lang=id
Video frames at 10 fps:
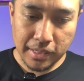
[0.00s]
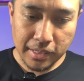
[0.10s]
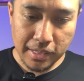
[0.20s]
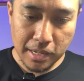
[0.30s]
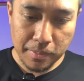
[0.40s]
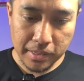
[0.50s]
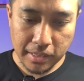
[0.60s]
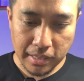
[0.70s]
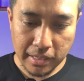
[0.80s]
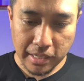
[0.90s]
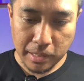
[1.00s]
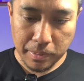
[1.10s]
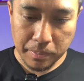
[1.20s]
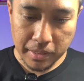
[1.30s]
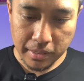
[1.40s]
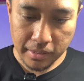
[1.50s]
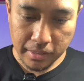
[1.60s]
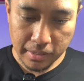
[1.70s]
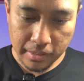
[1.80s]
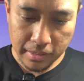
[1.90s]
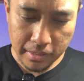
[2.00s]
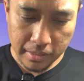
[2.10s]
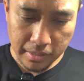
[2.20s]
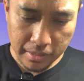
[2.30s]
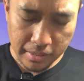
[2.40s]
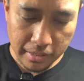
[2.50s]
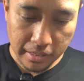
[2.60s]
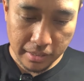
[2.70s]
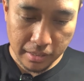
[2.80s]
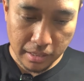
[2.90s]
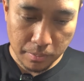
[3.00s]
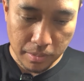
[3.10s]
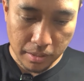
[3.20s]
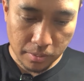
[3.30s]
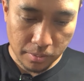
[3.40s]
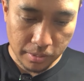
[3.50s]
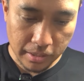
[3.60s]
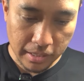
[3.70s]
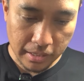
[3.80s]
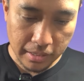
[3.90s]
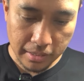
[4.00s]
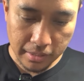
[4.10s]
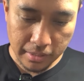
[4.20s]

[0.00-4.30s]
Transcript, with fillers: nggak masalah ya nggak apa-apa ya abang runutin lagi ya